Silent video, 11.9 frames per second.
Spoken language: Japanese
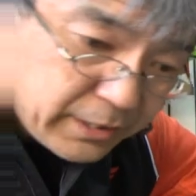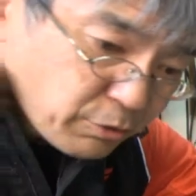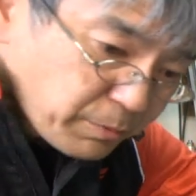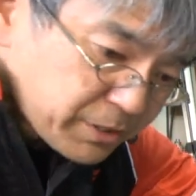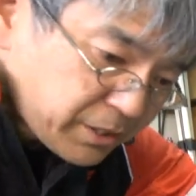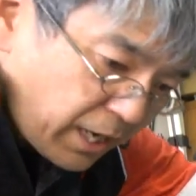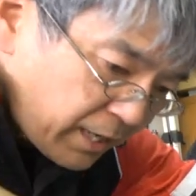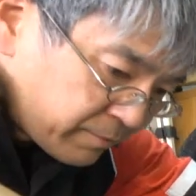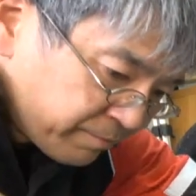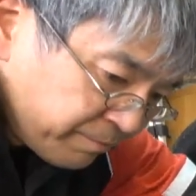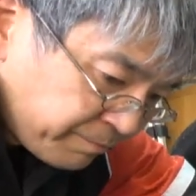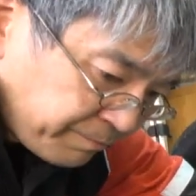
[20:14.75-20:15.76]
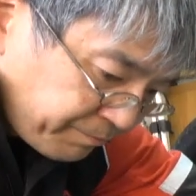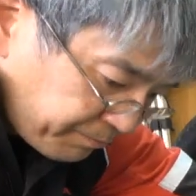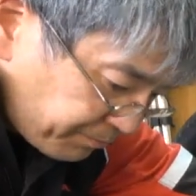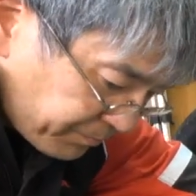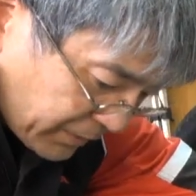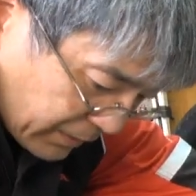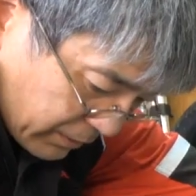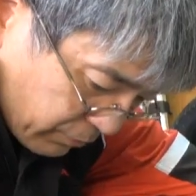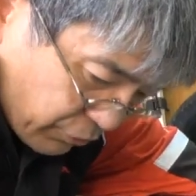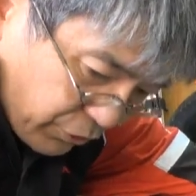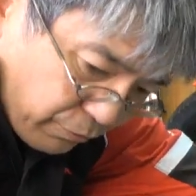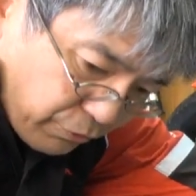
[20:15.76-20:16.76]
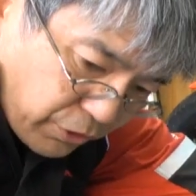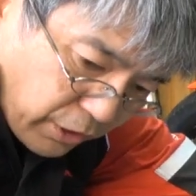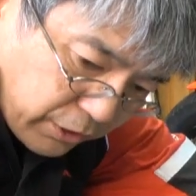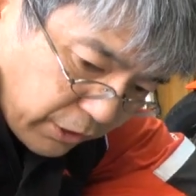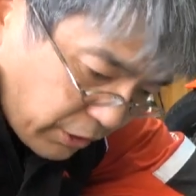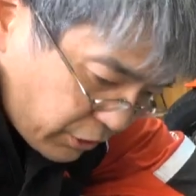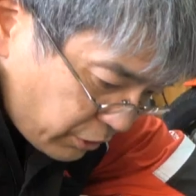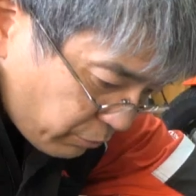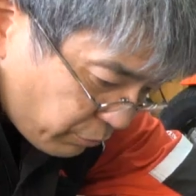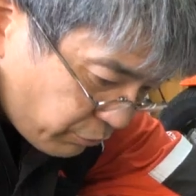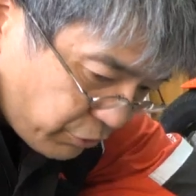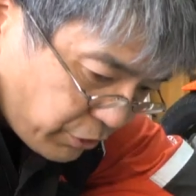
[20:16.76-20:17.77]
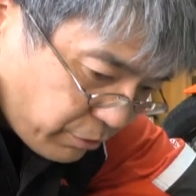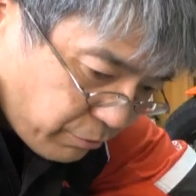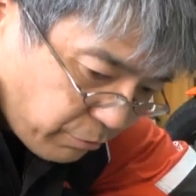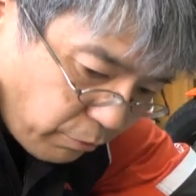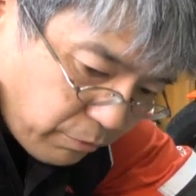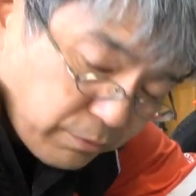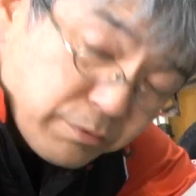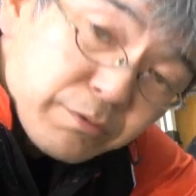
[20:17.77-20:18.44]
飛ばすか、うん、よしそしたら新しいオイルシールを